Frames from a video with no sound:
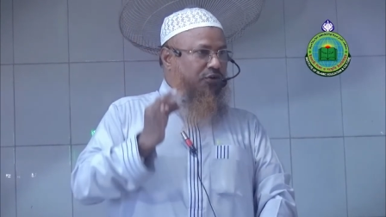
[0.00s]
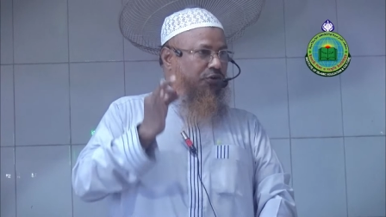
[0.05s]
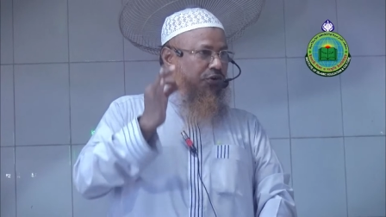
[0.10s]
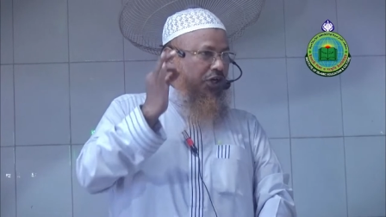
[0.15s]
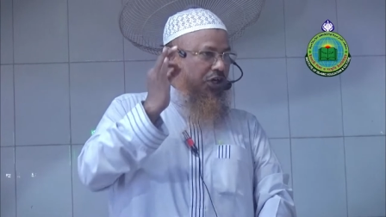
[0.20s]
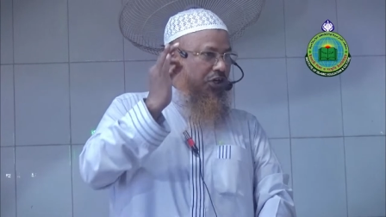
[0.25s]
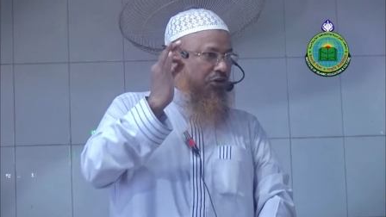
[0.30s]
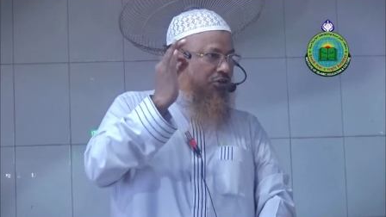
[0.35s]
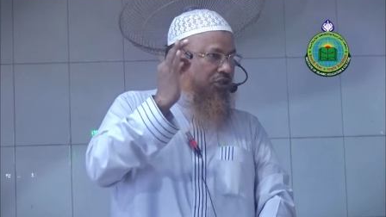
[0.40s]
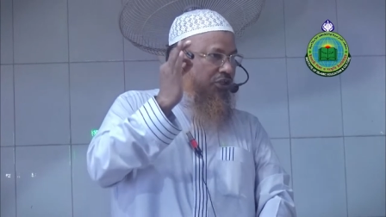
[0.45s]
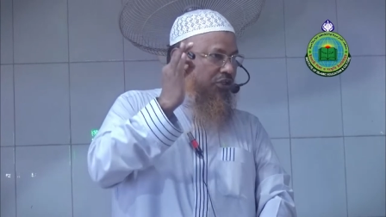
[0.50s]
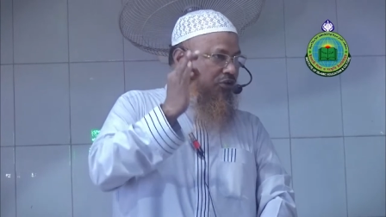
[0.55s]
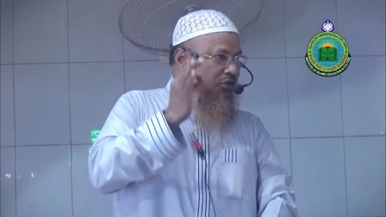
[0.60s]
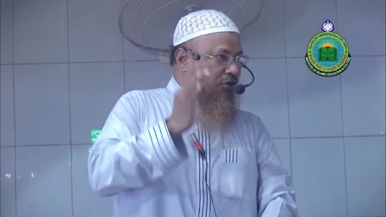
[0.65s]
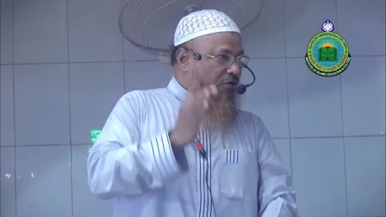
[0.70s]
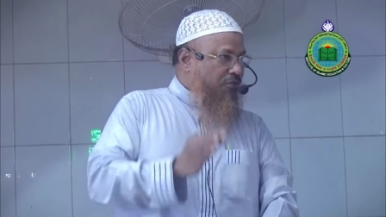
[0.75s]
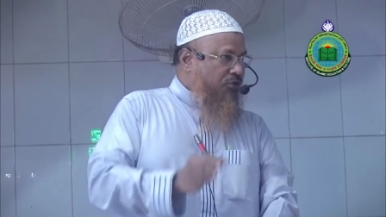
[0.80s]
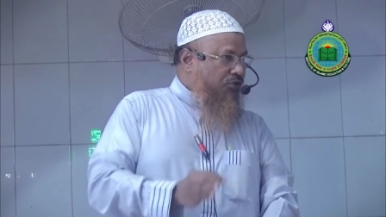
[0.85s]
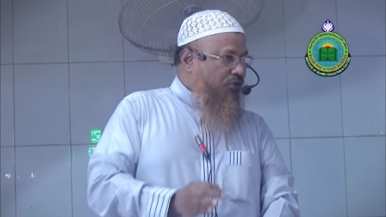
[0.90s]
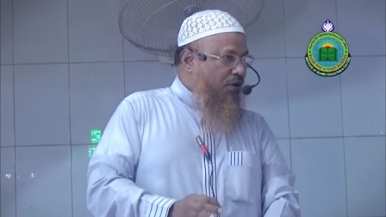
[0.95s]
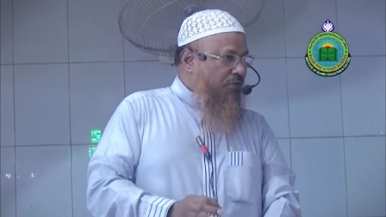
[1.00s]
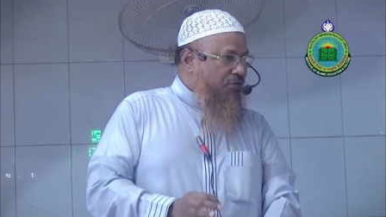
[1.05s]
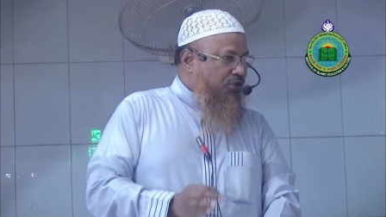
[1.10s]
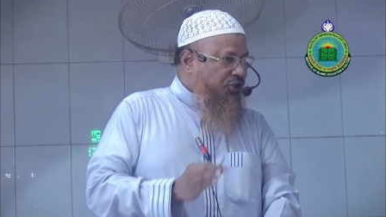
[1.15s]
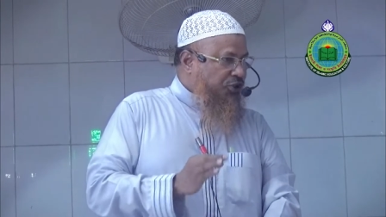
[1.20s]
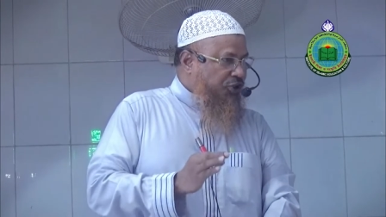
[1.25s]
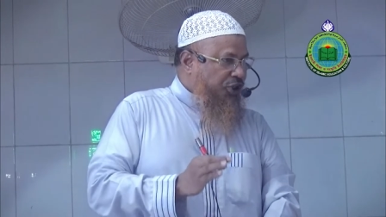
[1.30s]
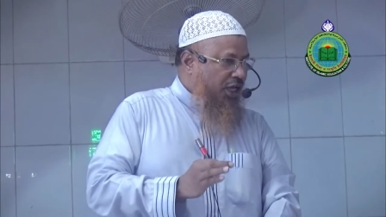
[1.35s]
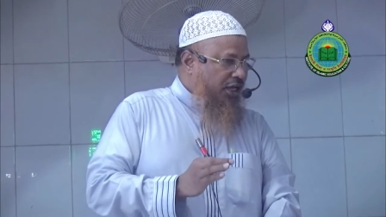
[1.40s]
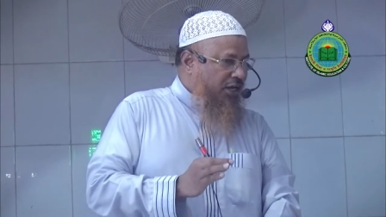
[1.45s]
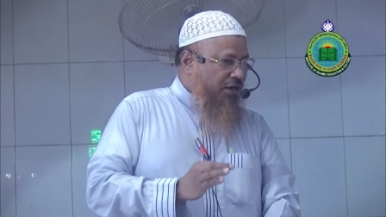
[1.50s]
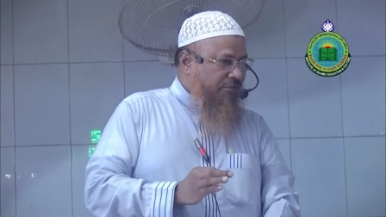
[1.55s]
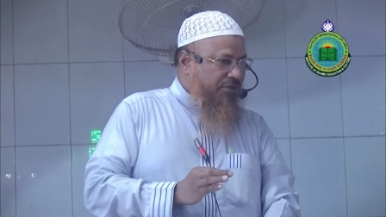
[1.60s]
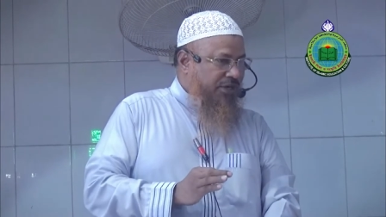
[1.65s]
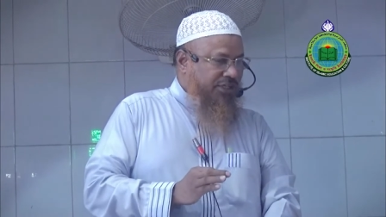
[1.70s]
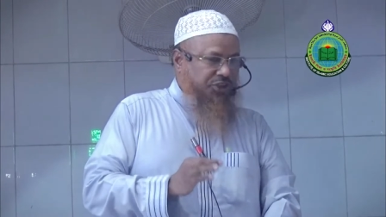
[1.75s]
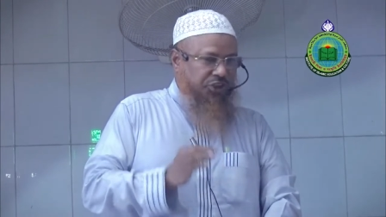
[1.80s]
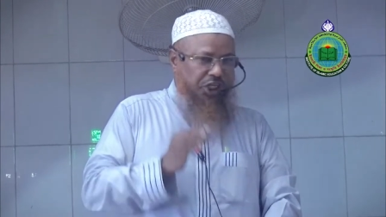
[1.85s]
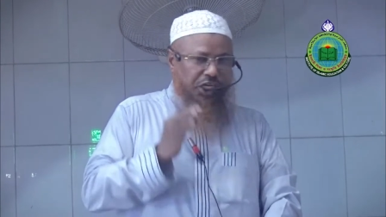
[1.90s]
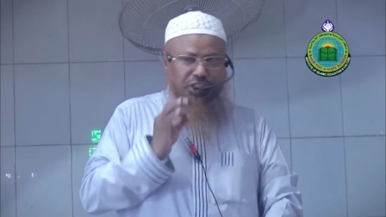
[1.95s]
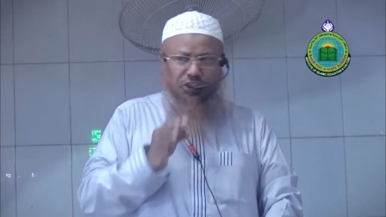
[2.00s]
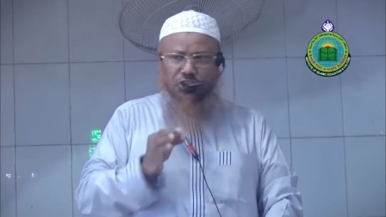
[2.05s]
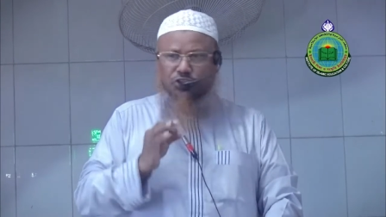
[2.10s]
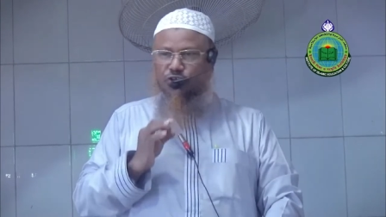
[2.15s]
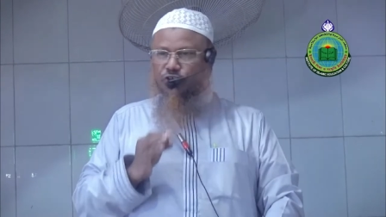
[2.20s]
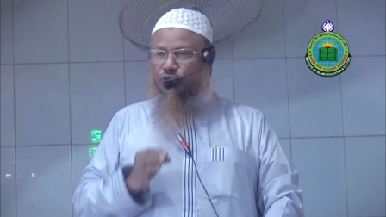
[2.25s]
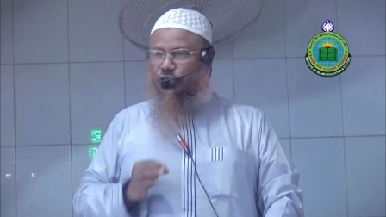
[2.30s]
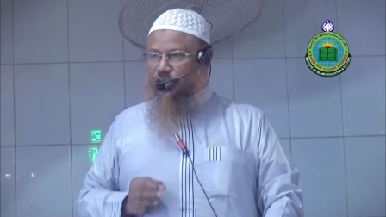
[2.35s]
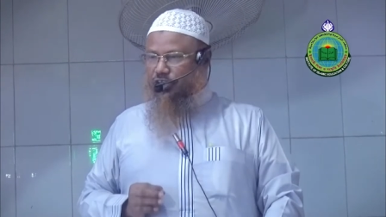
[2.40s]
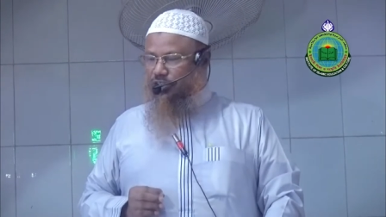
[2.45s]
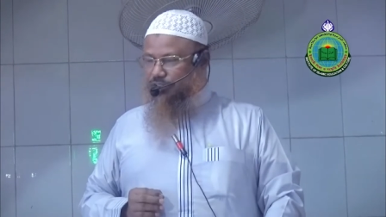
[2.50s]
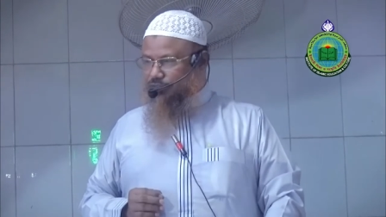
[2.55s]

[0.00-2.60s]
করি নিজেদের অবস্থান আমরা চেঞ্জ করি